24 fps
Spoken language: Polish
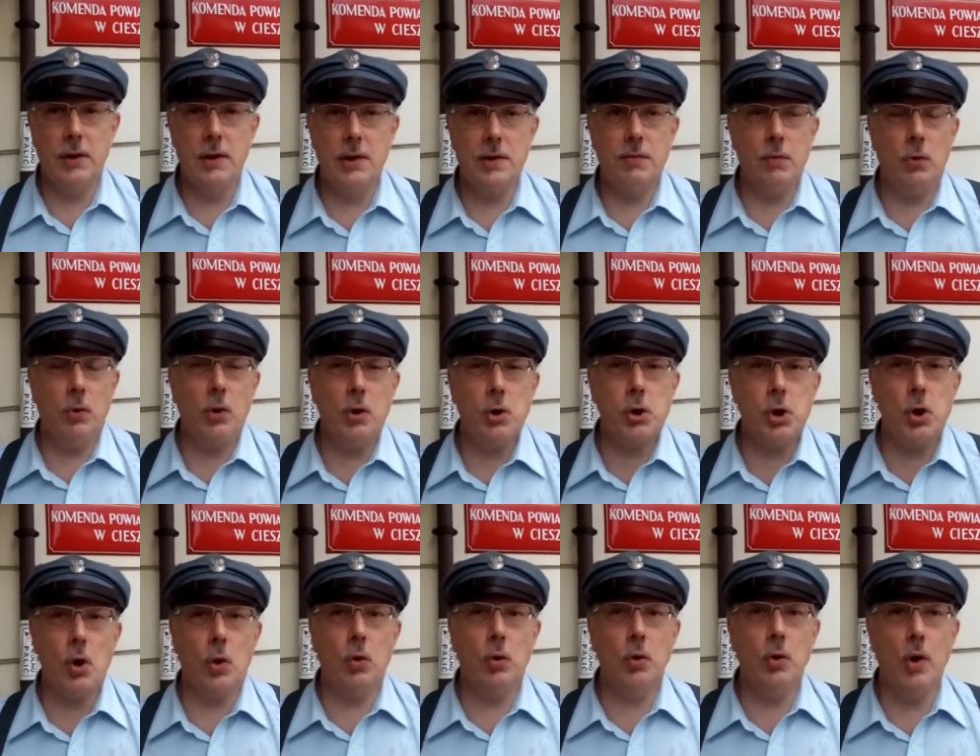Jest w ogóle
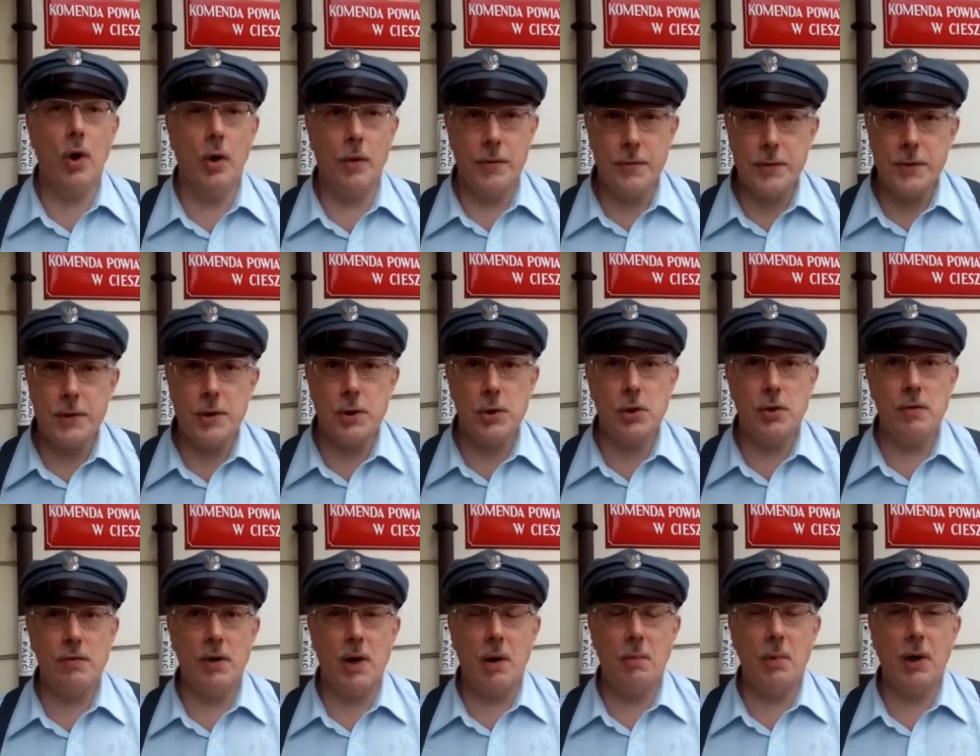szokujące,
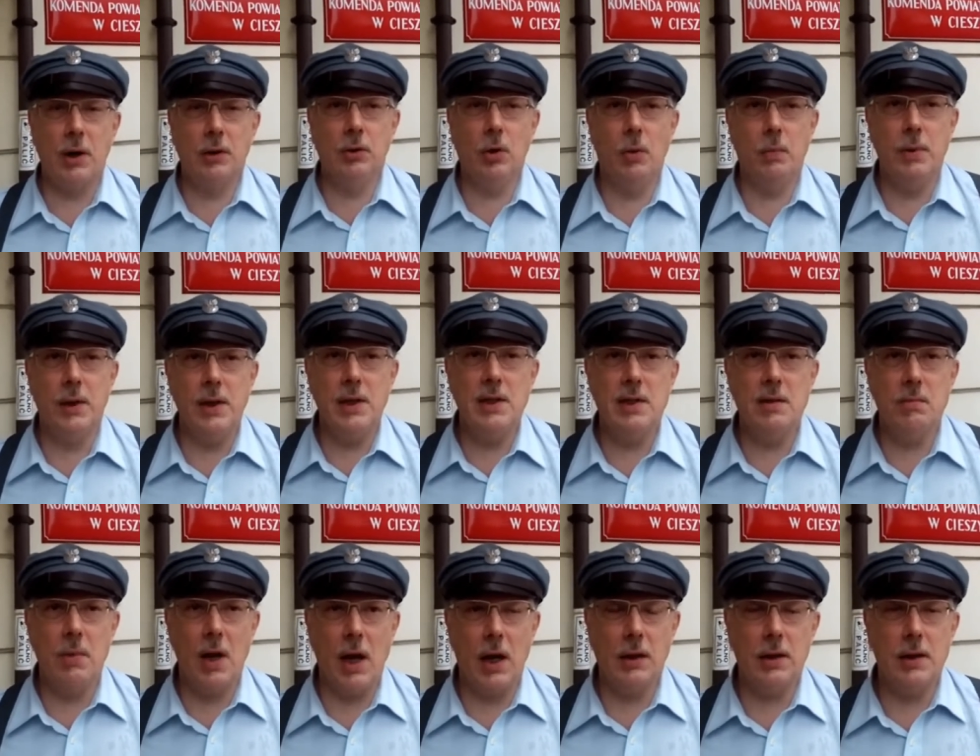że w ramach dobrej
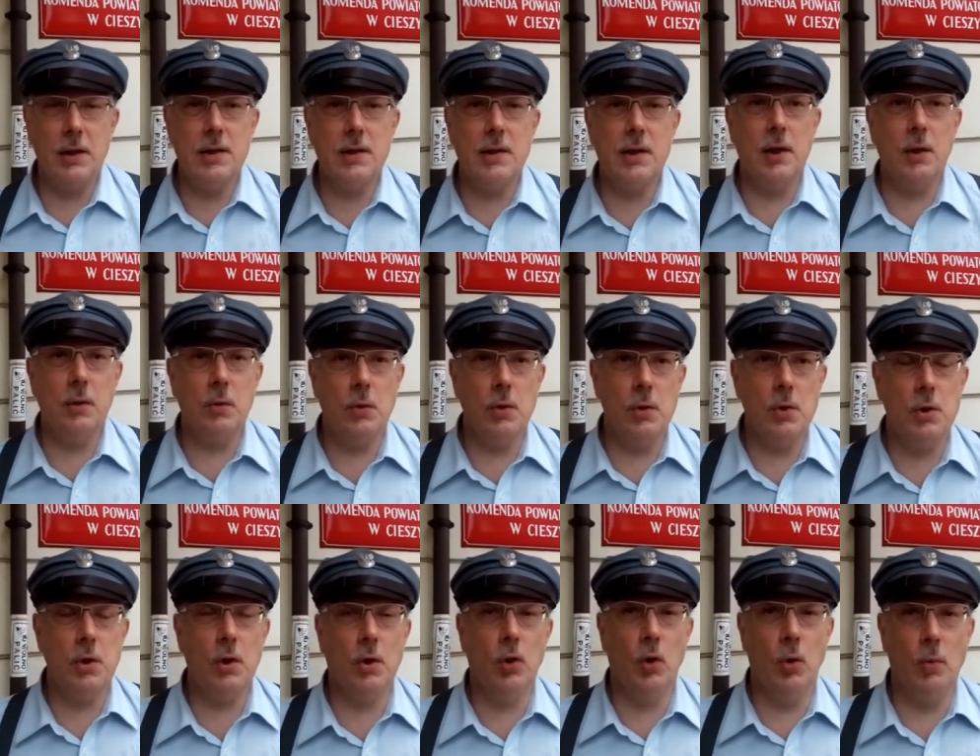zmiany znajduje
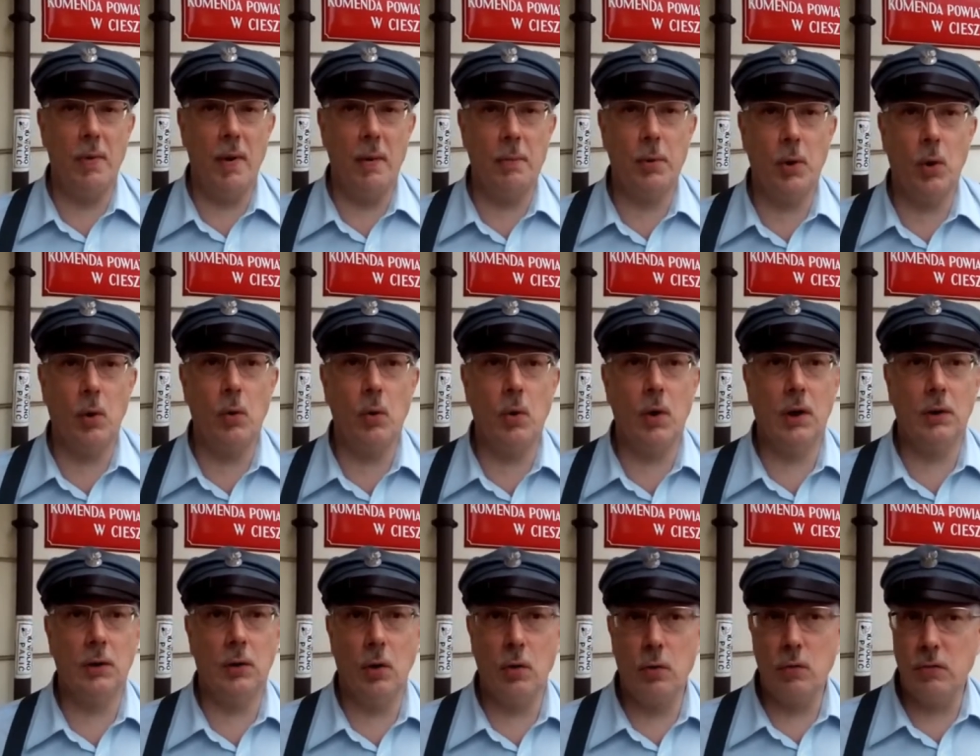się grupa
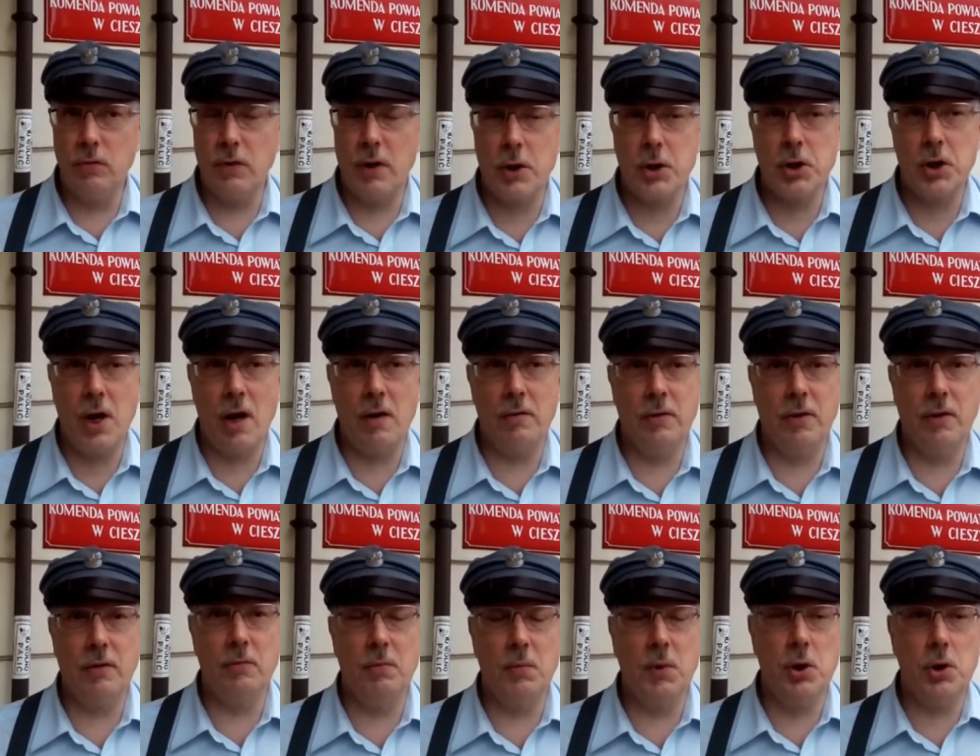prokuratorów
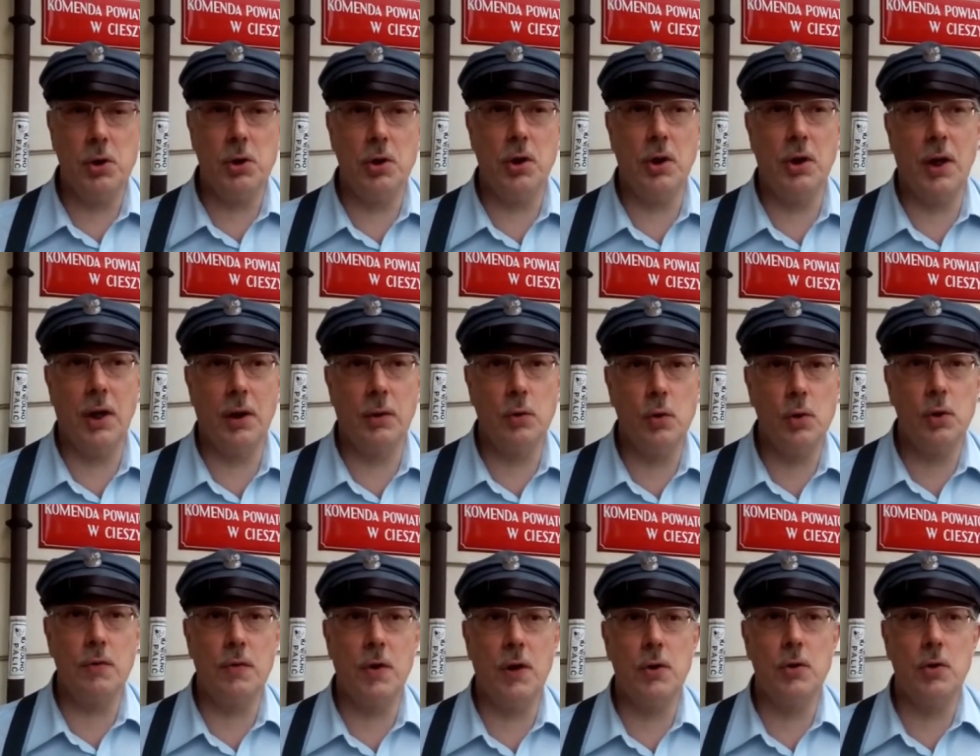Warszawy, w mieście tak
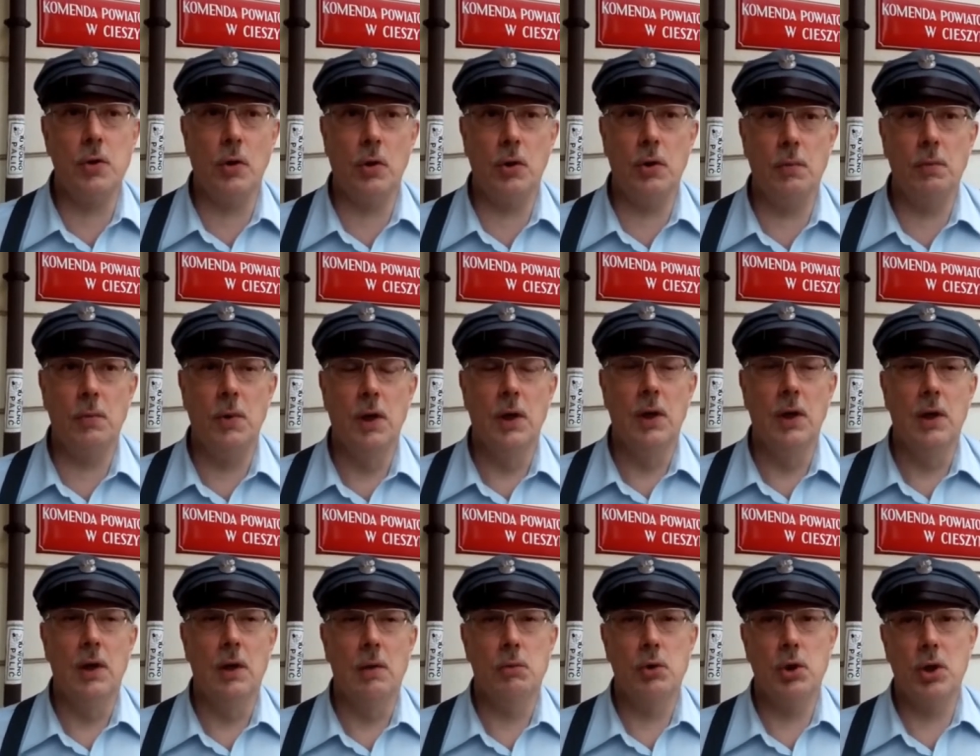doświadczonym
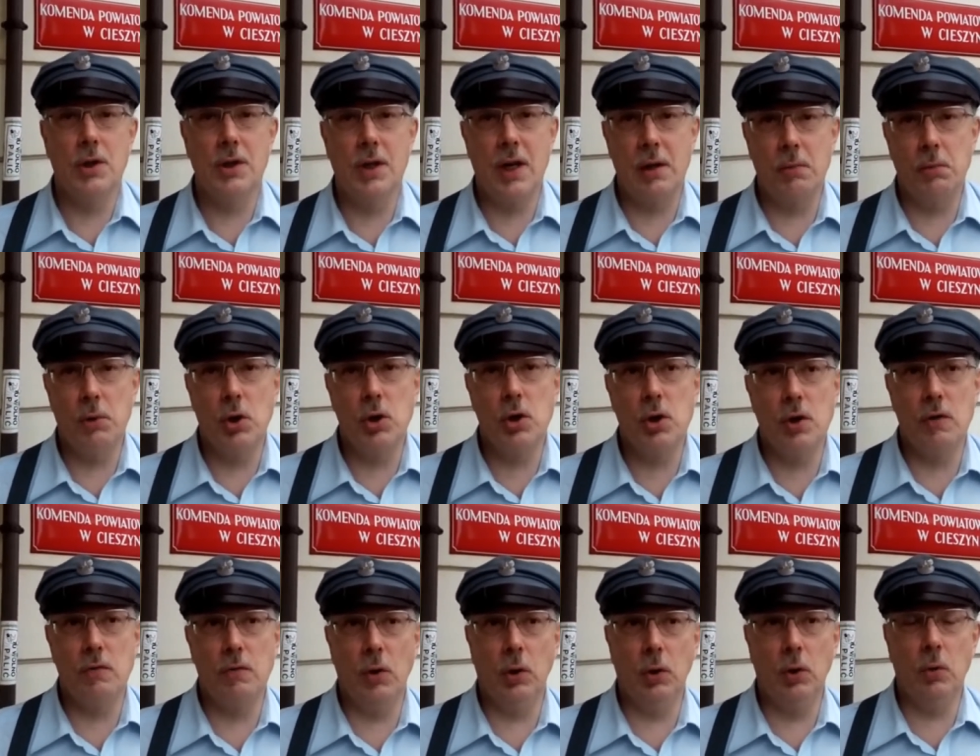przez Armię
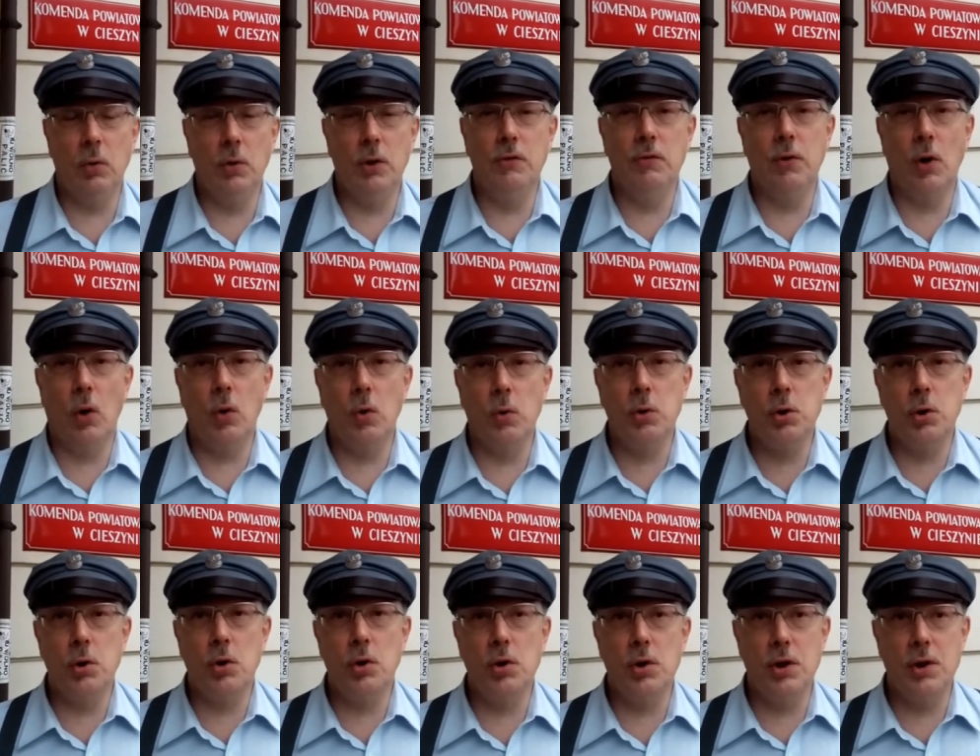Czerwoną i w roku
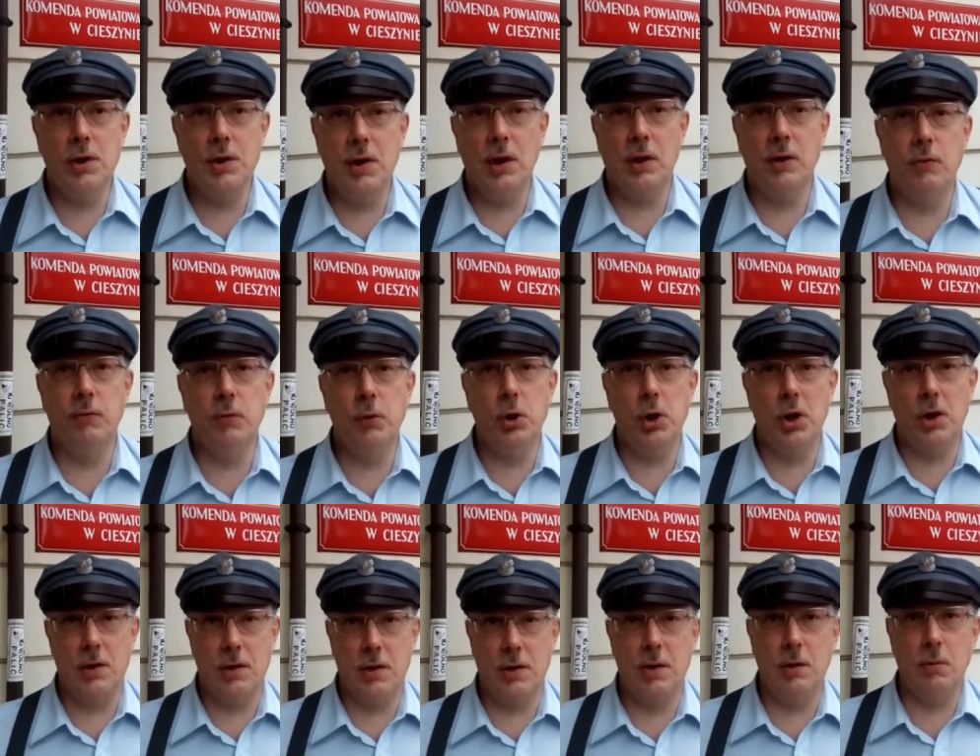
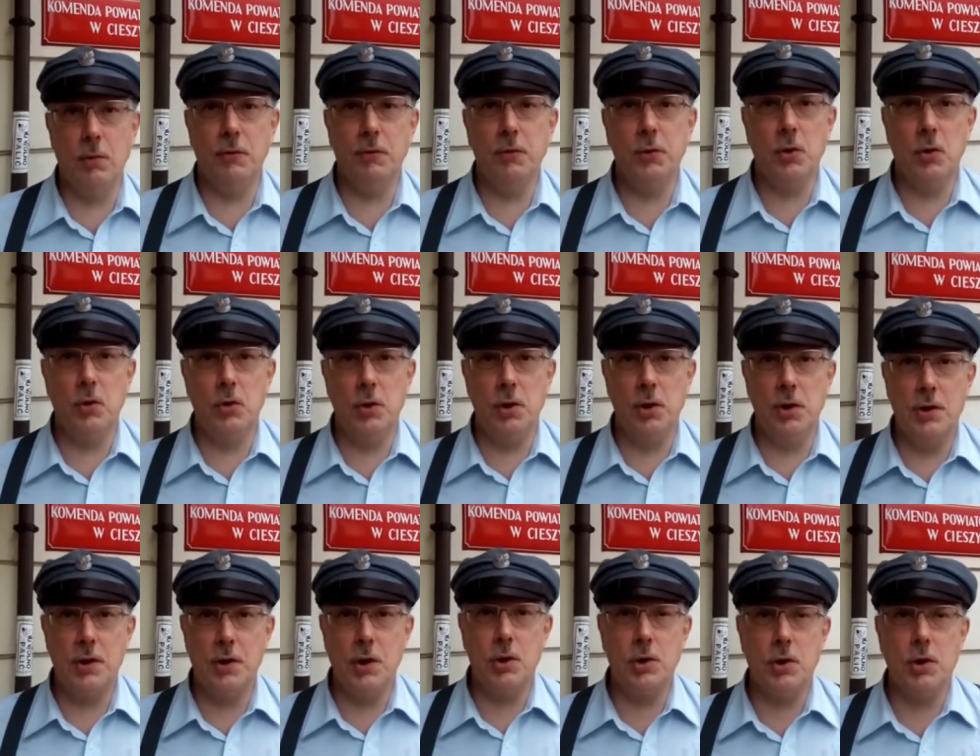1920 i
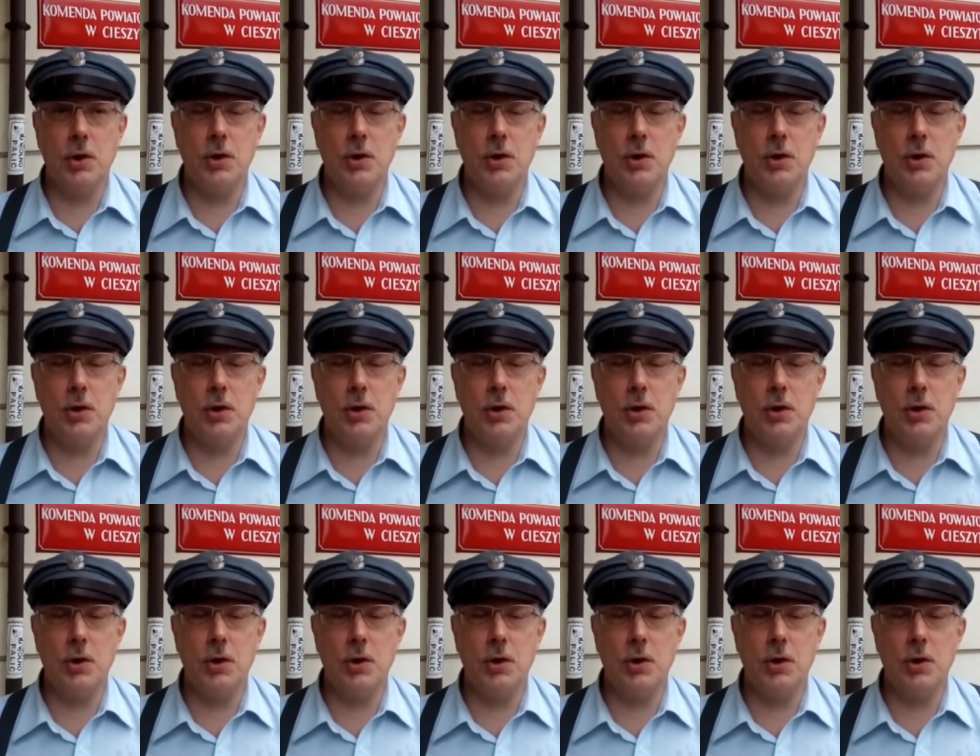1944